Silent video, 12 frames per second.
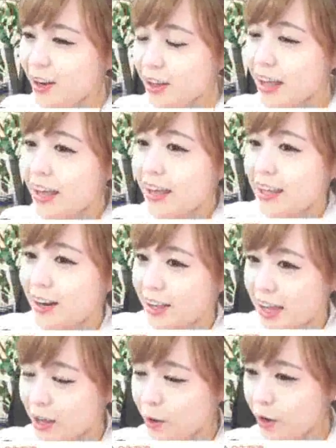이런
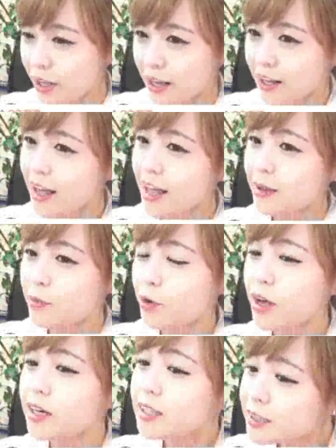이렇게 여기 약간
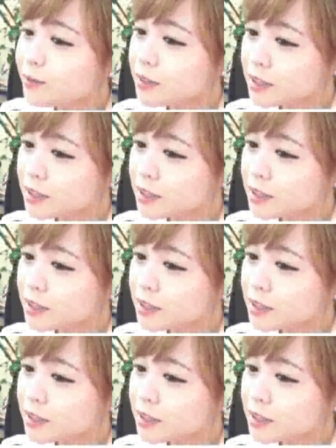뭔가 은,